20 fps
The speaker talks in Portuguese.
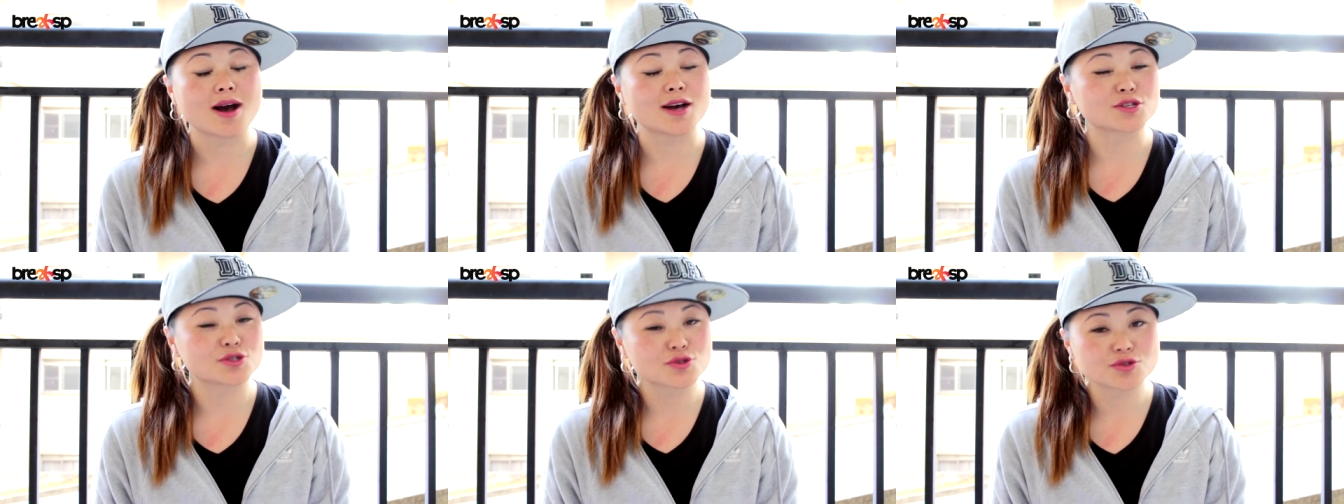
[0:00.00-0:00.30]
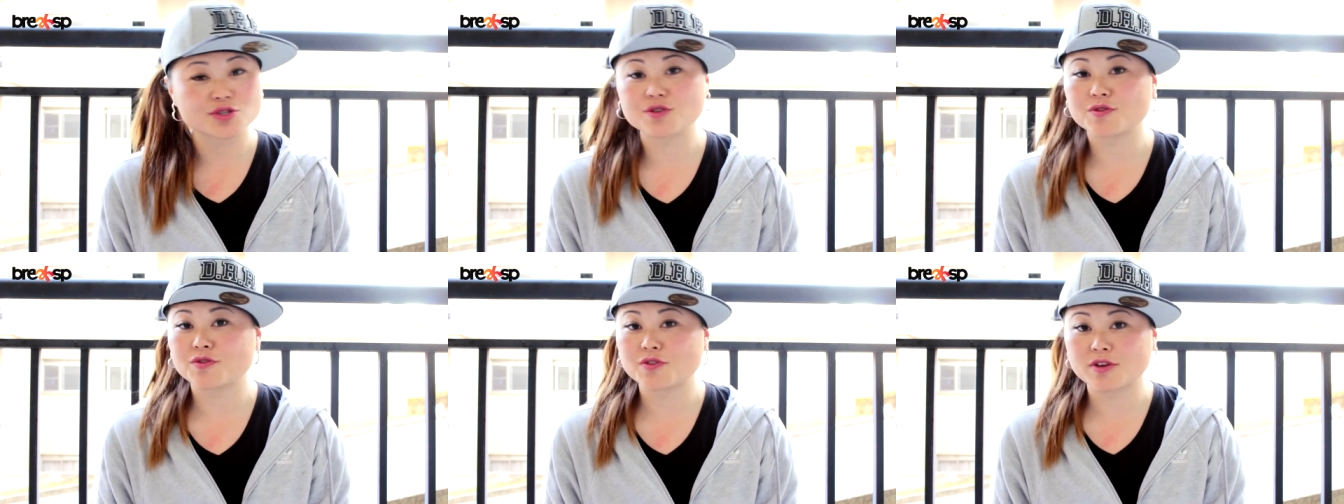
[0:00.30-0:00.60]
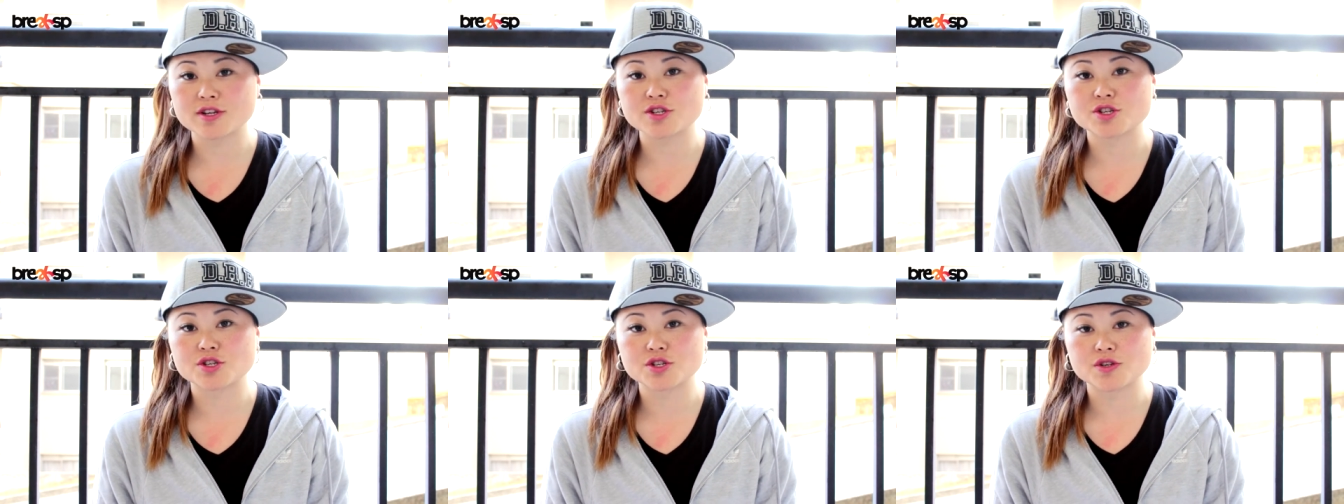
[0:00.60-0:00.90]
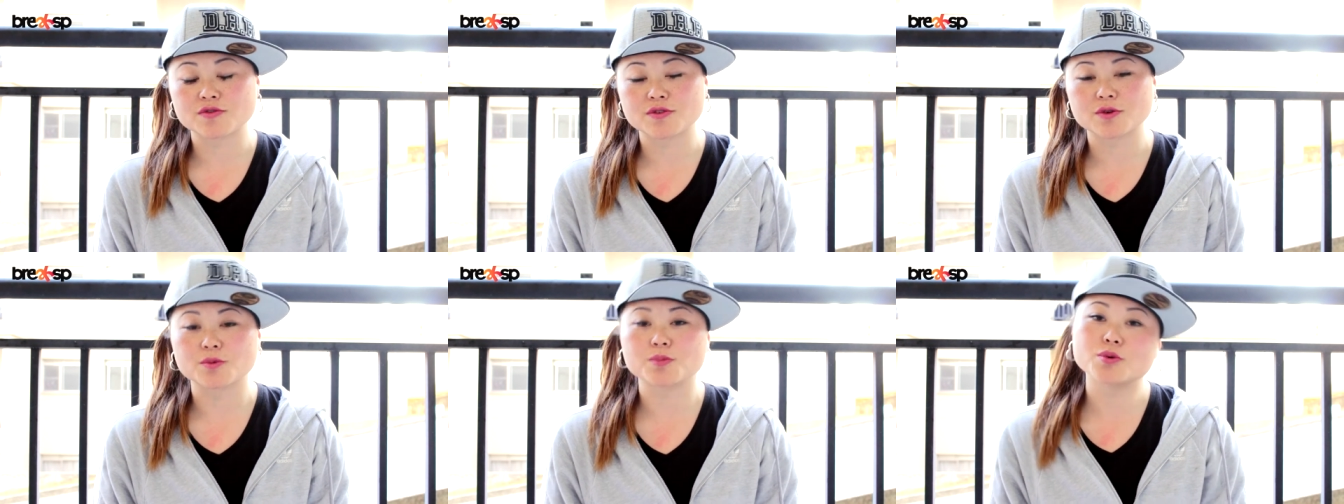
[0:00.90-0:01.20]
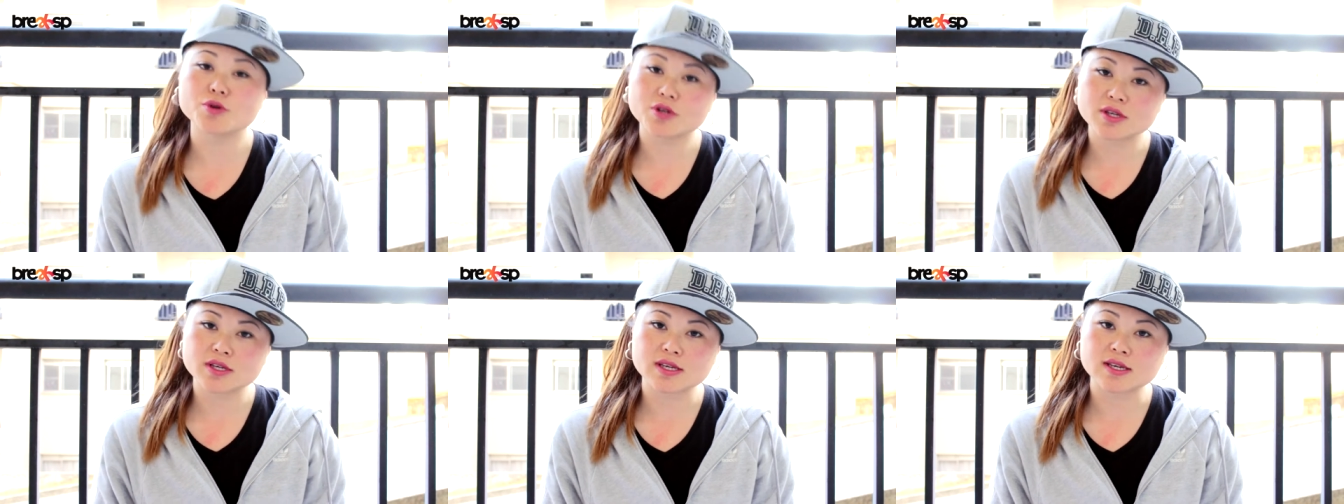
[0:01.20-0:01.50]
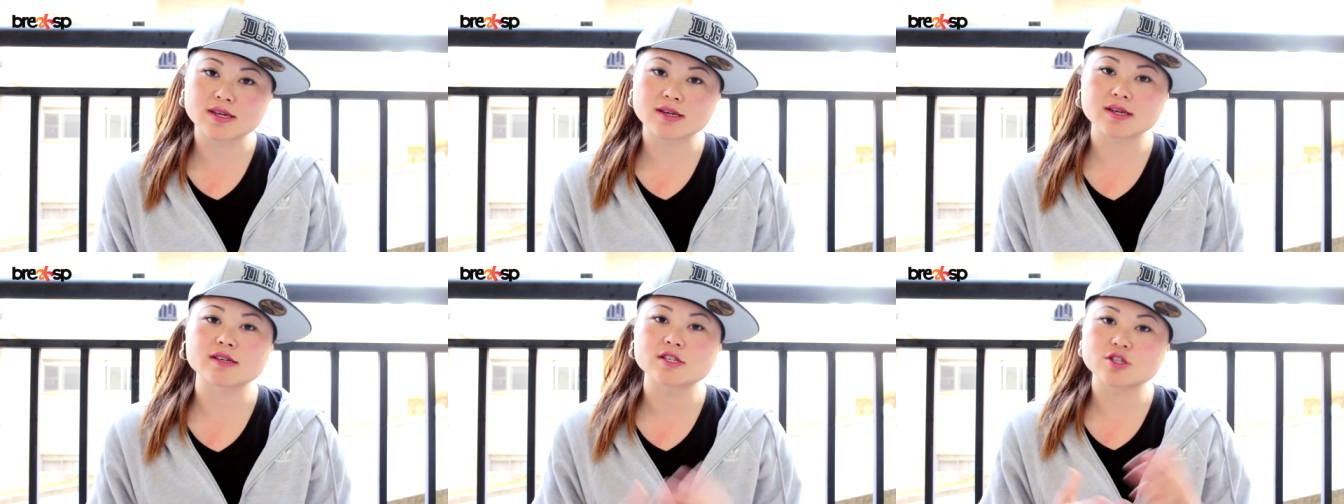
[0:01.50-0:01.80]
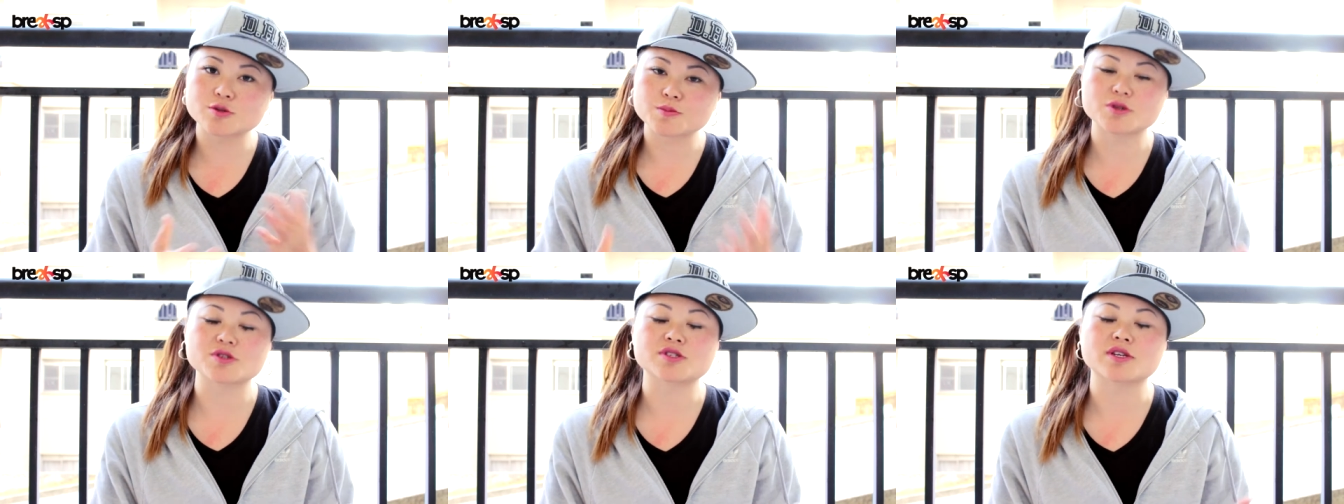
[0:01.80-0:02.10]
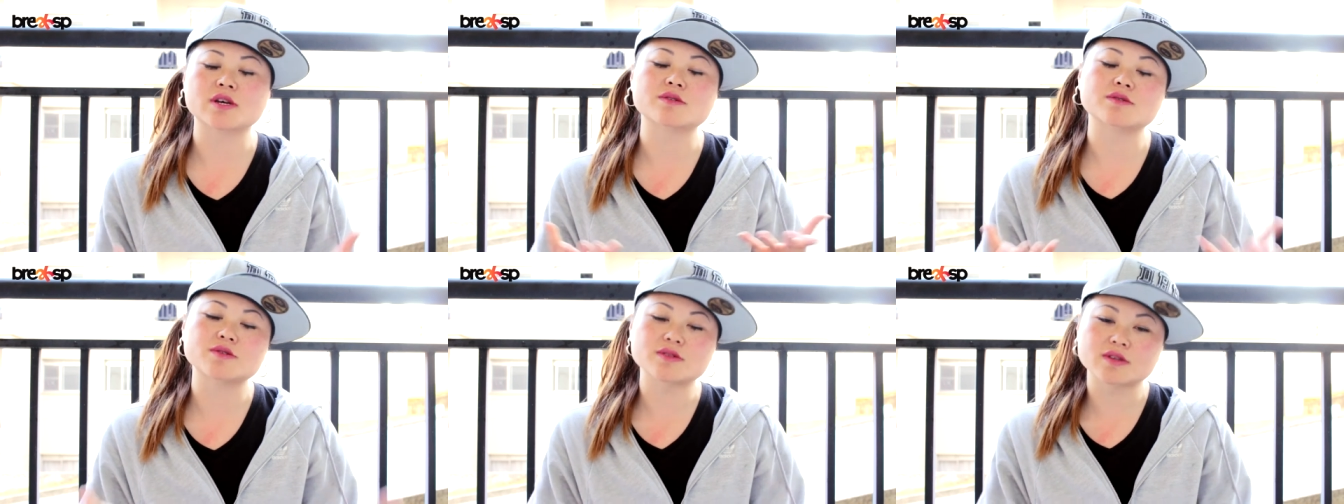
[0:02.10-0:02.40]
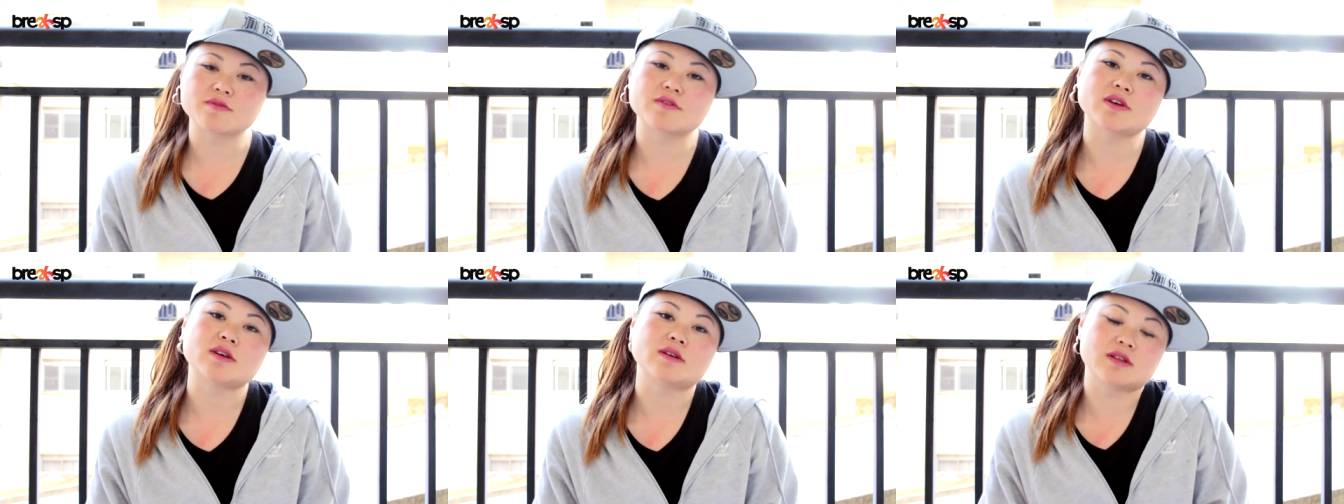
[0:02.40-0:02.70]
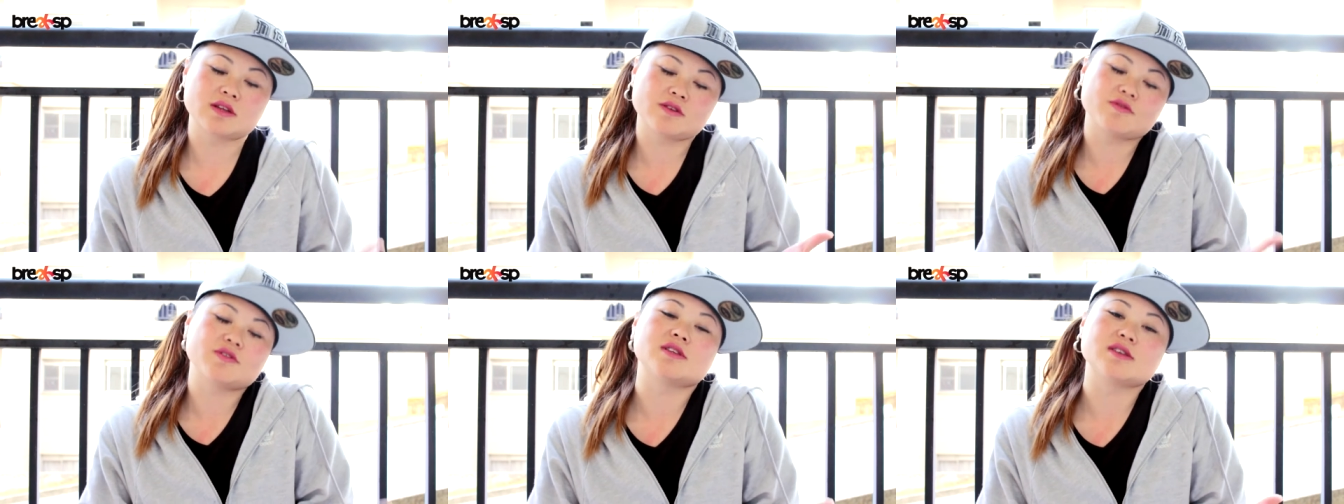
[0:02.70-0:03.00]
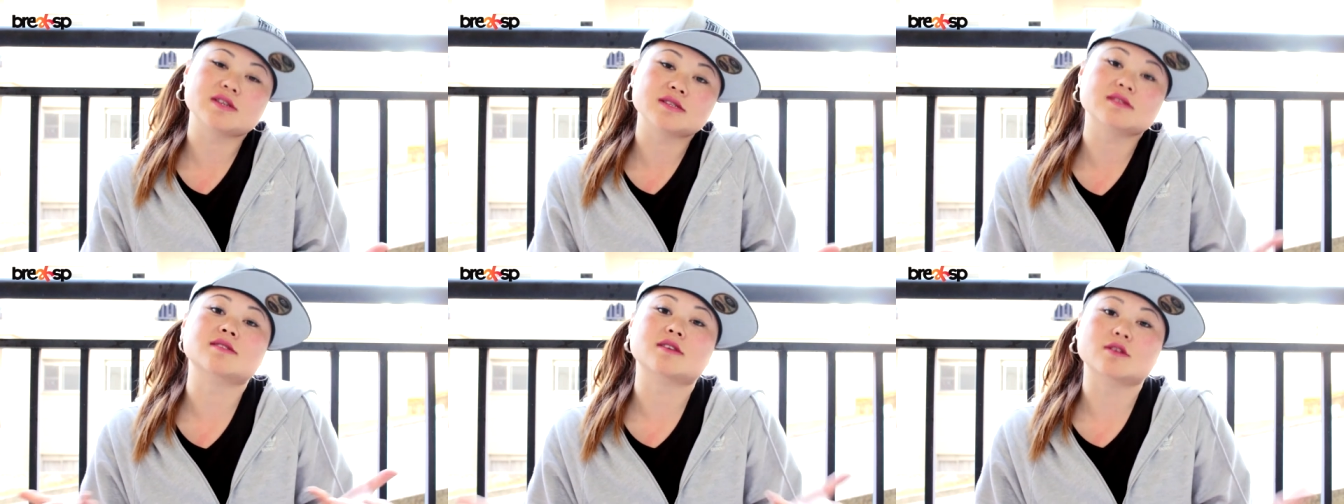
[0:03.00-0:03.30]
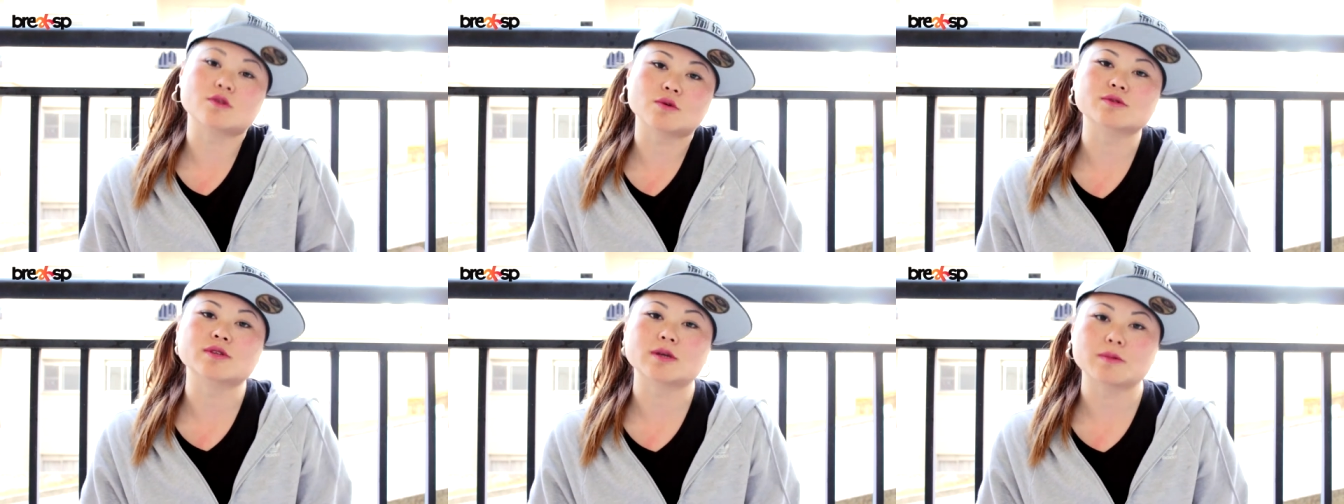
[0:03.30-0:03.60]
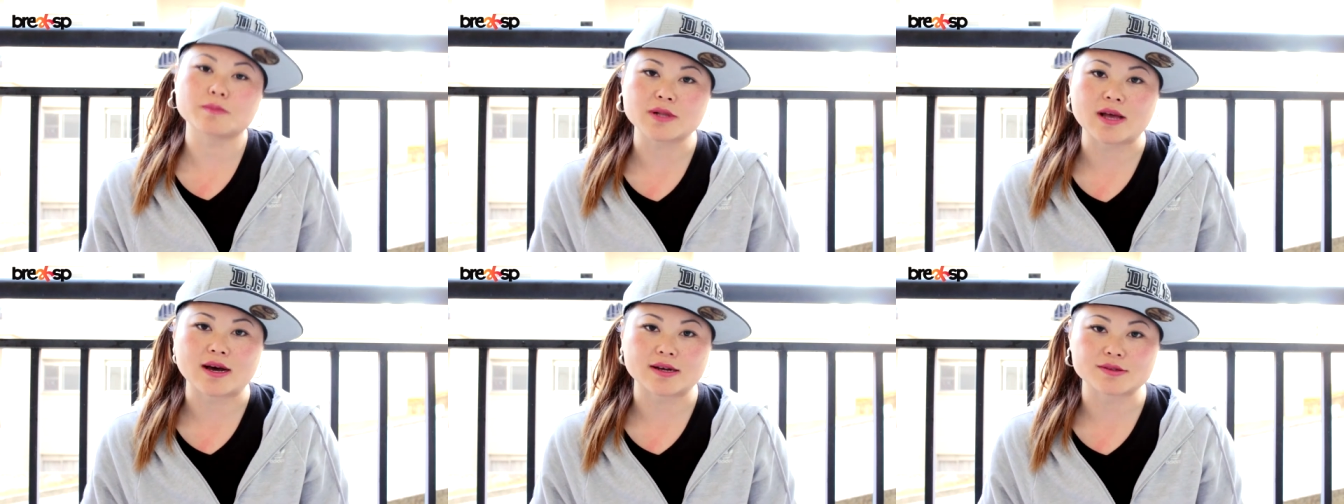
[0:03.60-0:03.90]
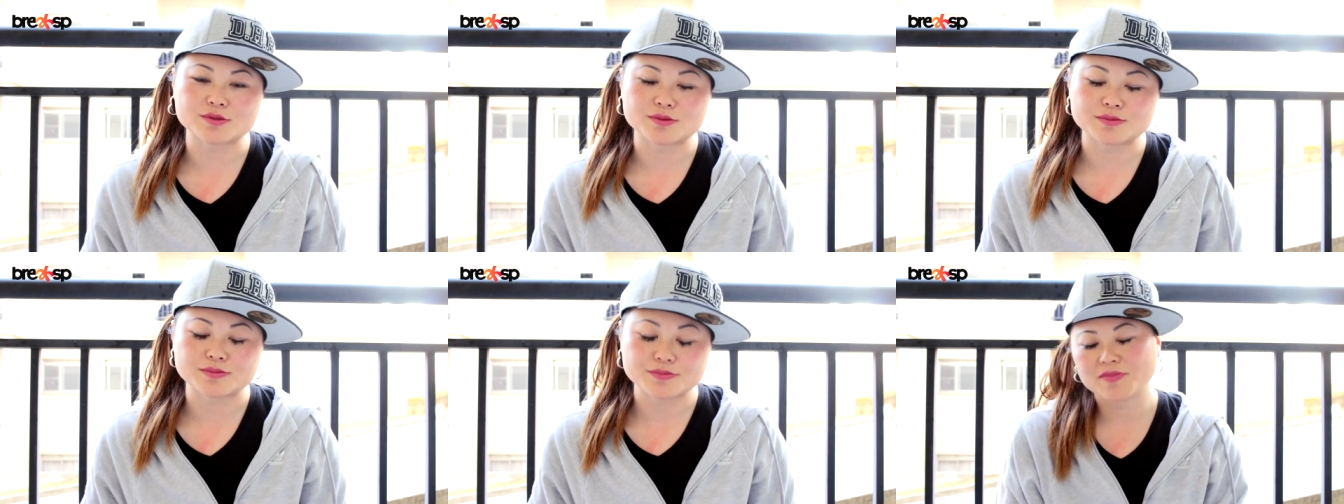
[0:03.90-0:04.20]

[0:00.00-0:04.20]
a justificativa, por que este projeto deve, deveria ser contemplado.